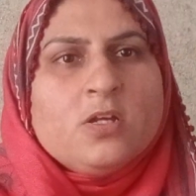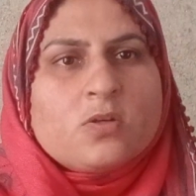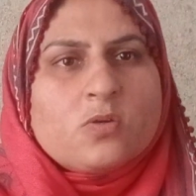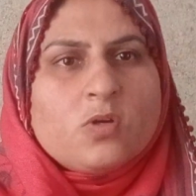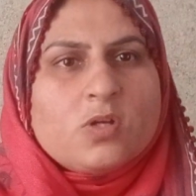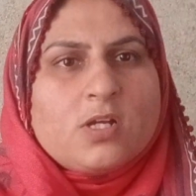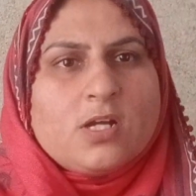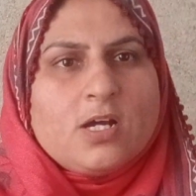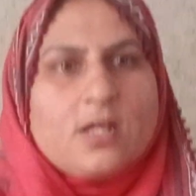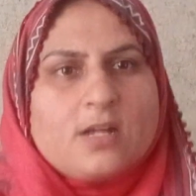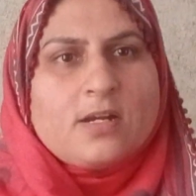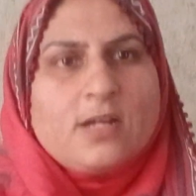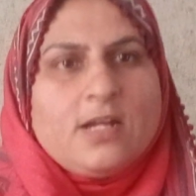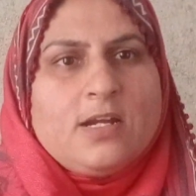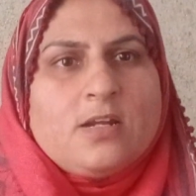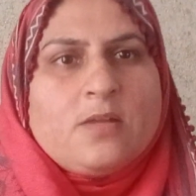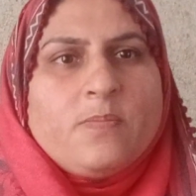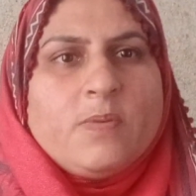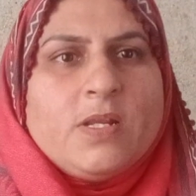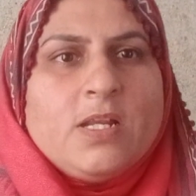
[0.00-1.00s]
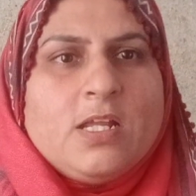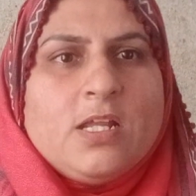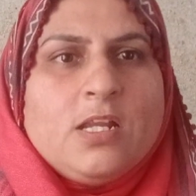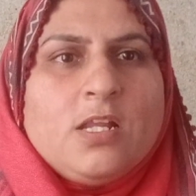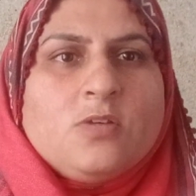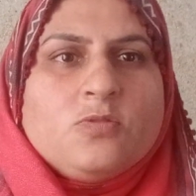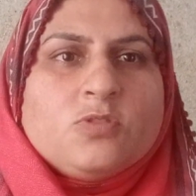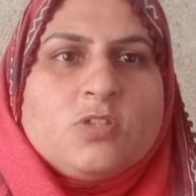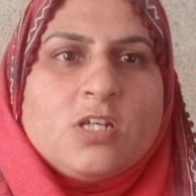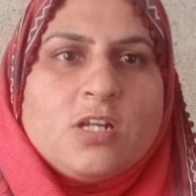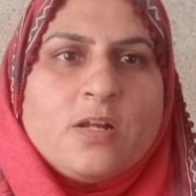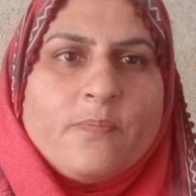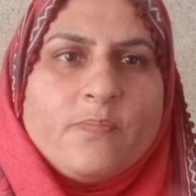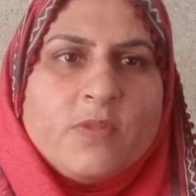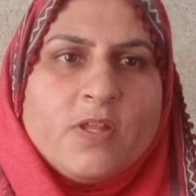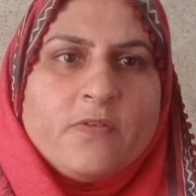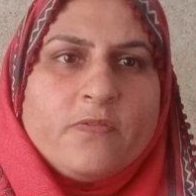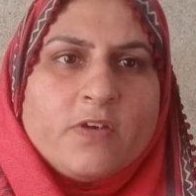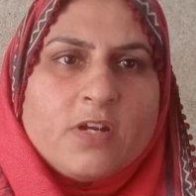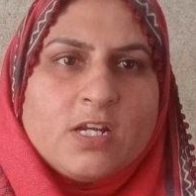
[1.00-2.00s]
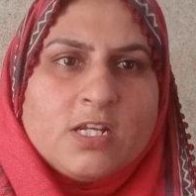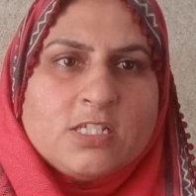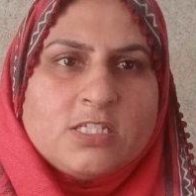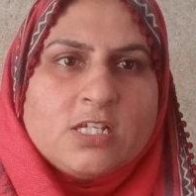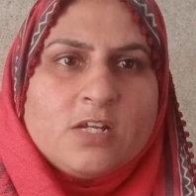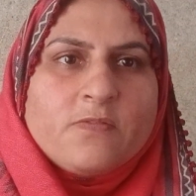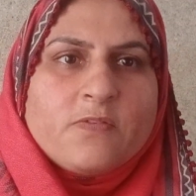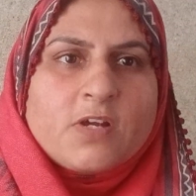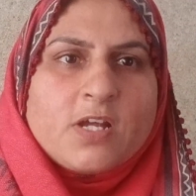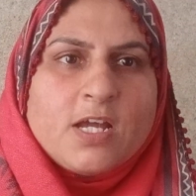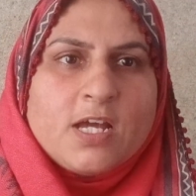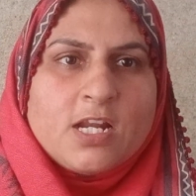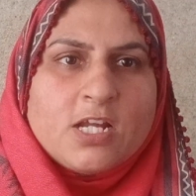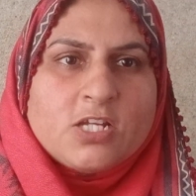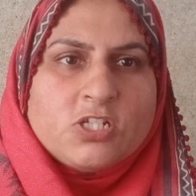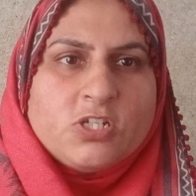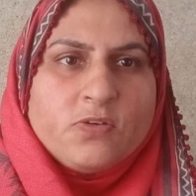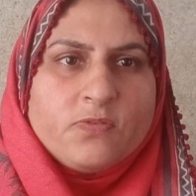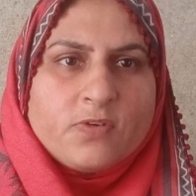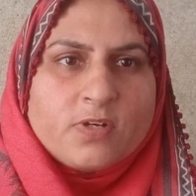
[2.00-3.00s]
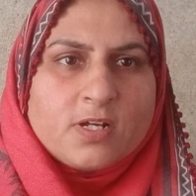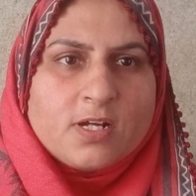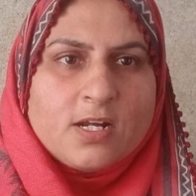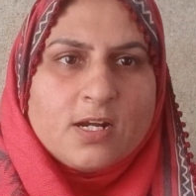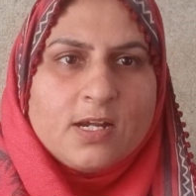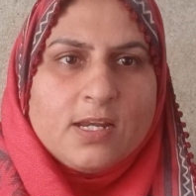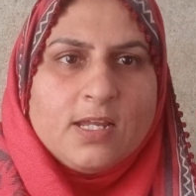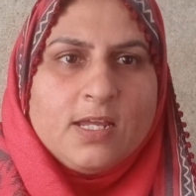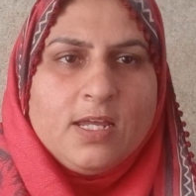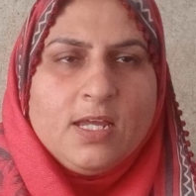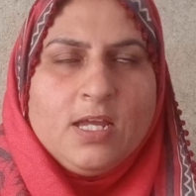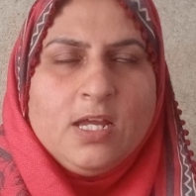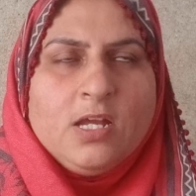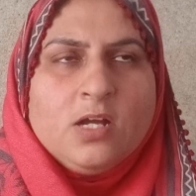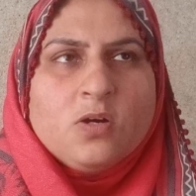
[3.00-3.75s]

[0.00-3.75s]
कोई घर रेंट पे ले लें उधर अपना फर्नीचर वगैरह शिफ्ट कर लें